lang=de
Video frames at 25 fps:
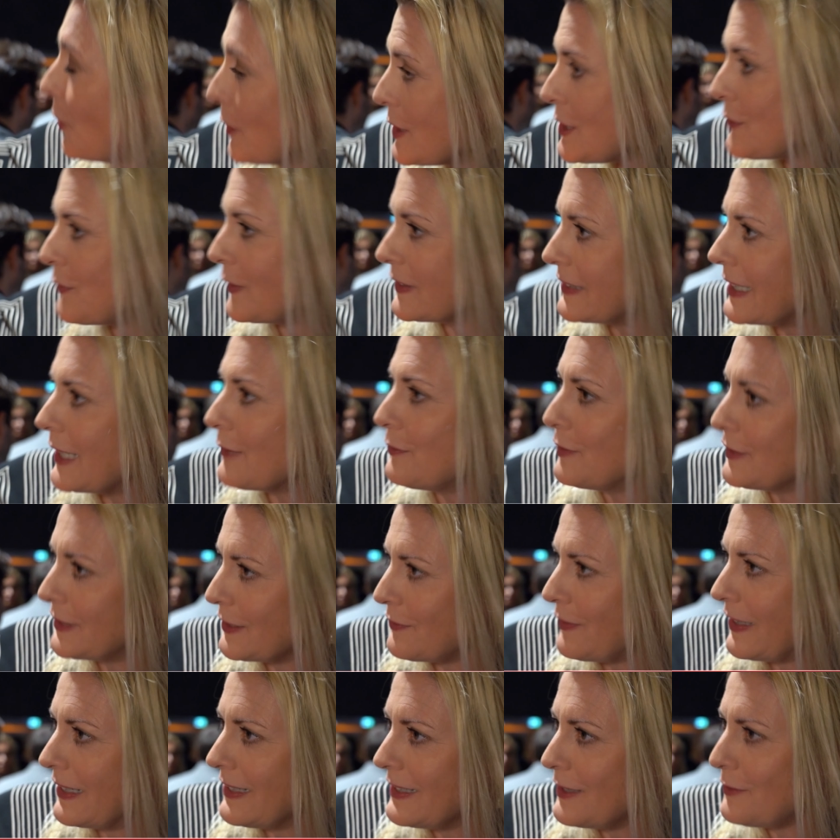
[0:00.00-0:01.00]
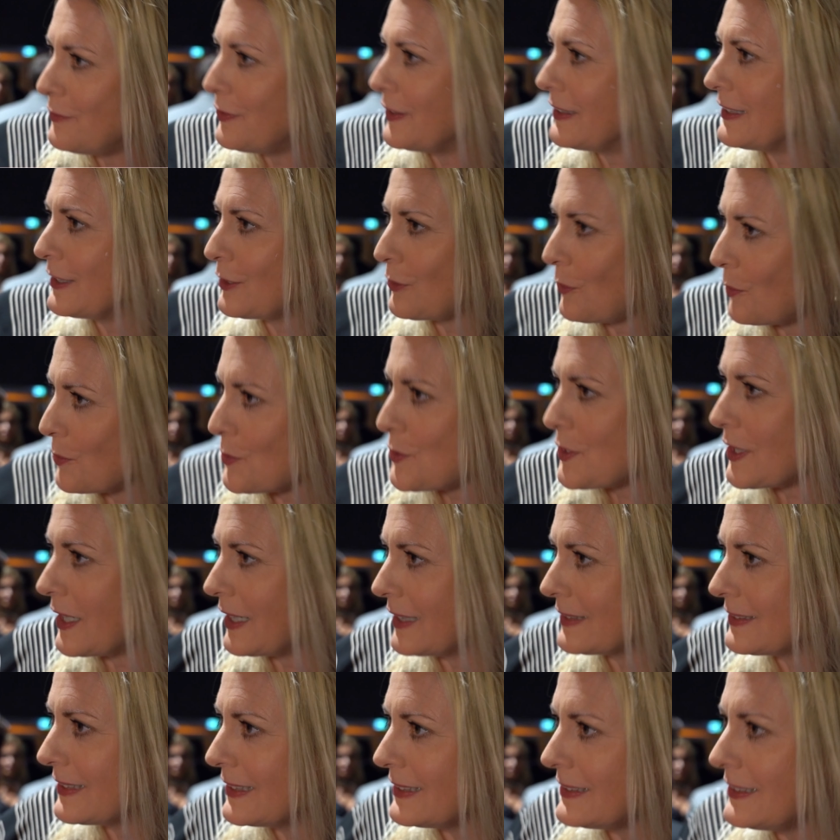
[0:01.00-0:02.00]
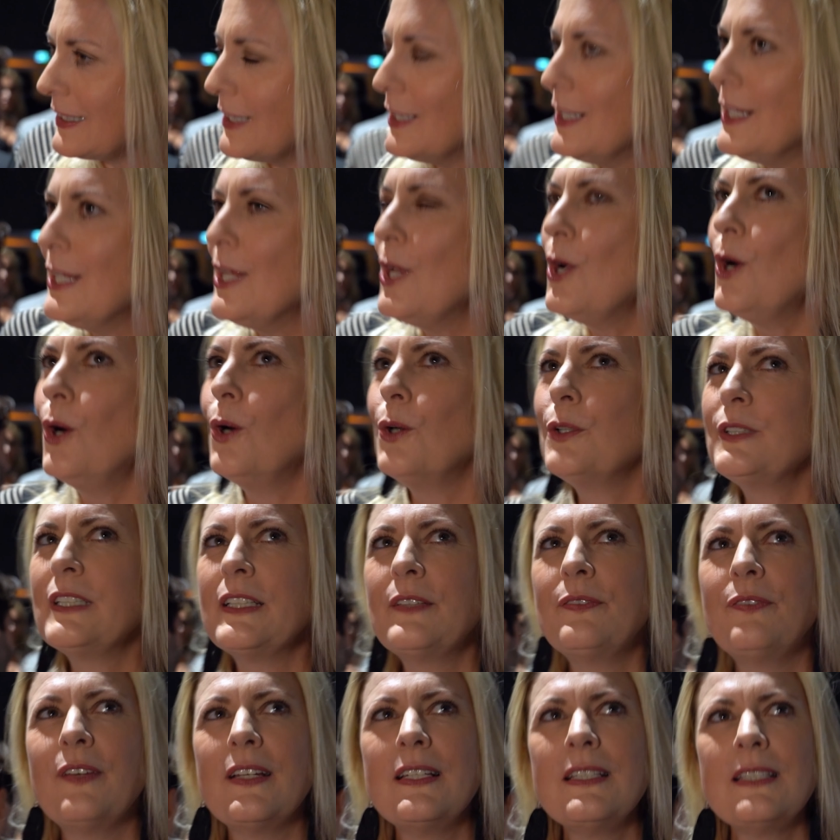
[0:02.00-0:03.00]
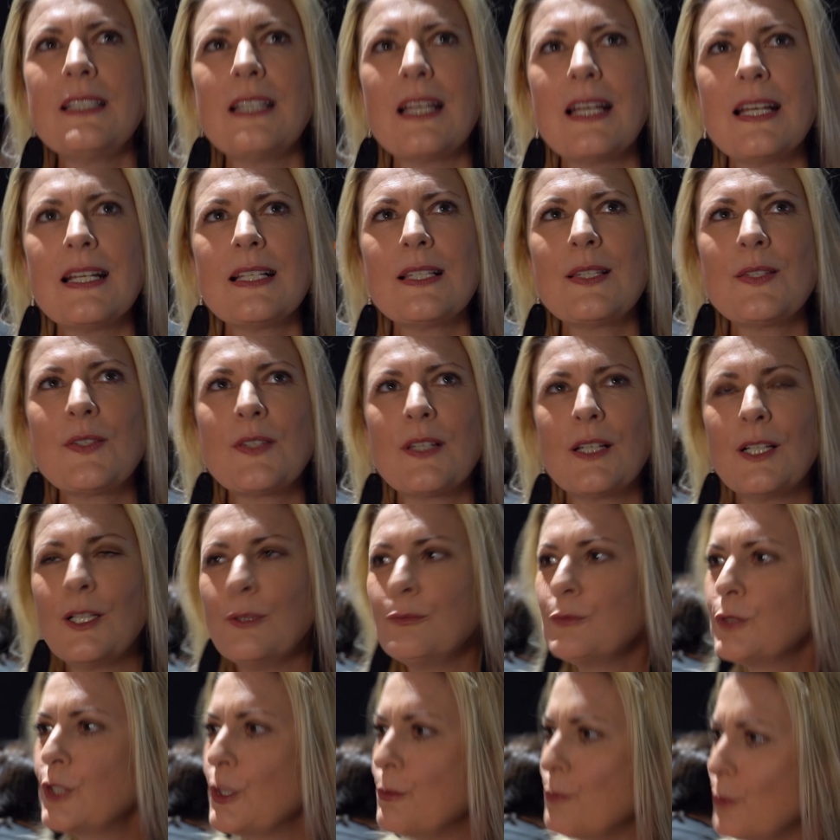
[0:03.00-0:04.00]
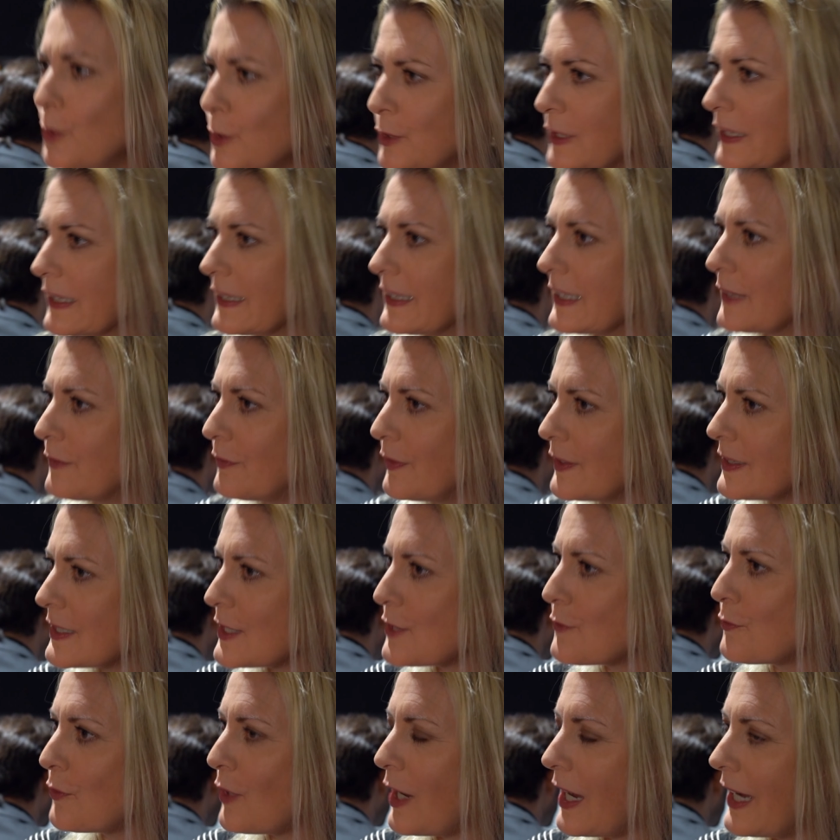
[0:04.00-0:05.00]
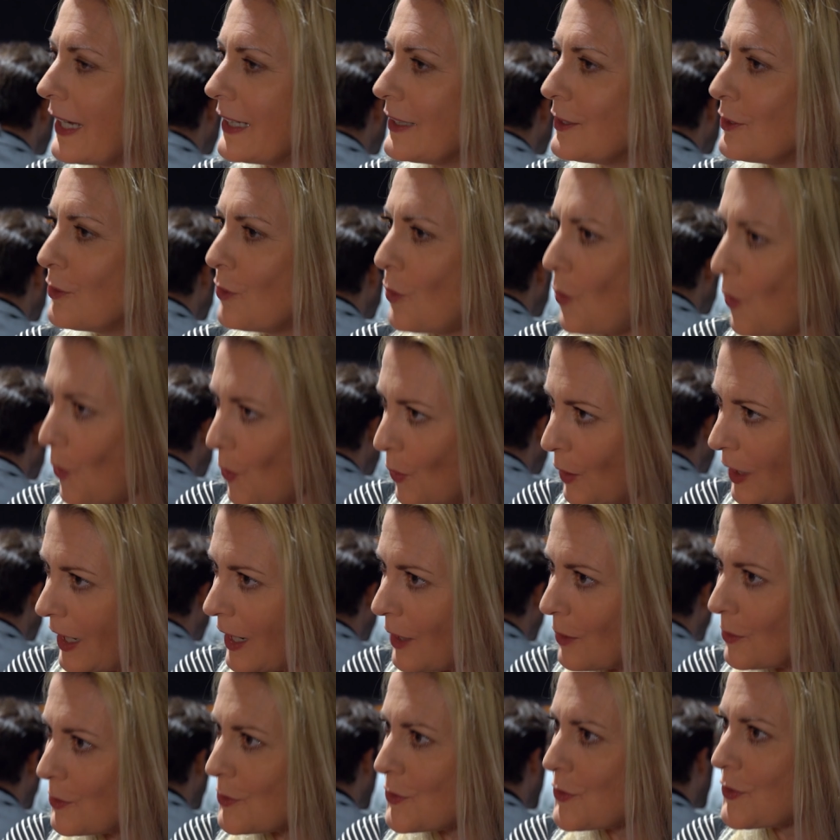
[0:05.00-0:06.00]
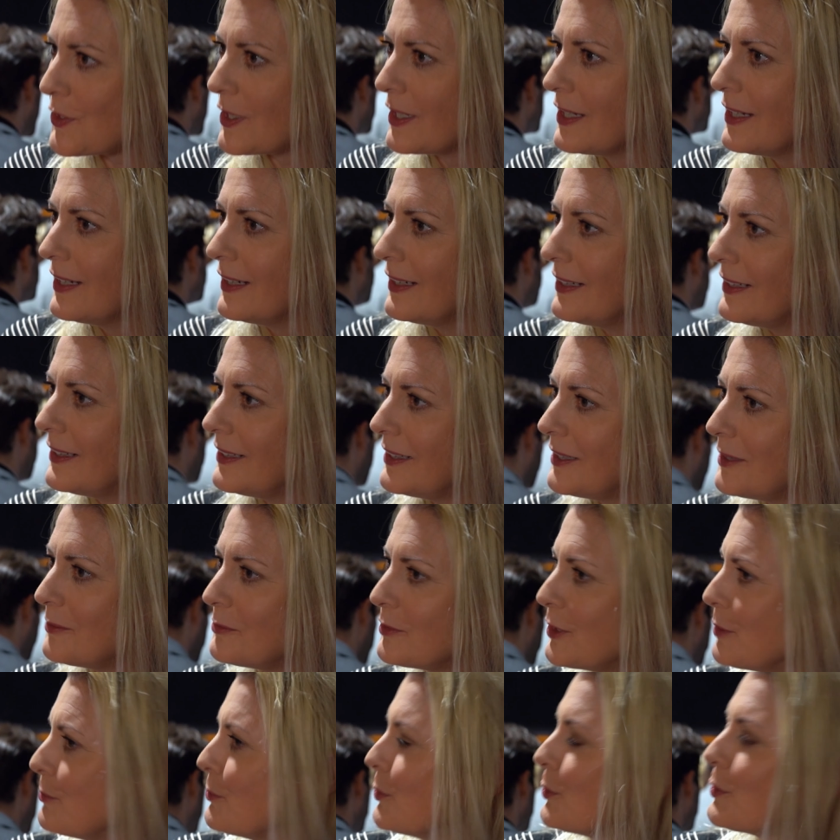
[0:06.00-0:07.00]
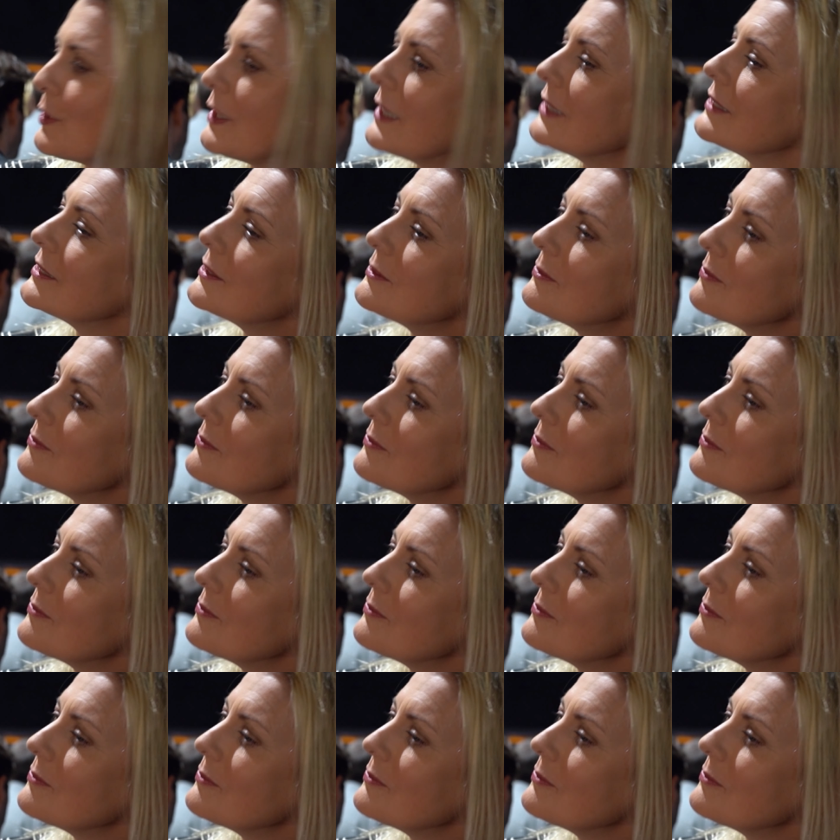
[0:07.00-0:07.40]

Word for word: holzvertäfelte Wände finde ich großartig. Ja. Und ich finde es ähm, gemütlich. Ich finde es für ein Hochhaus ähm, gemütlich.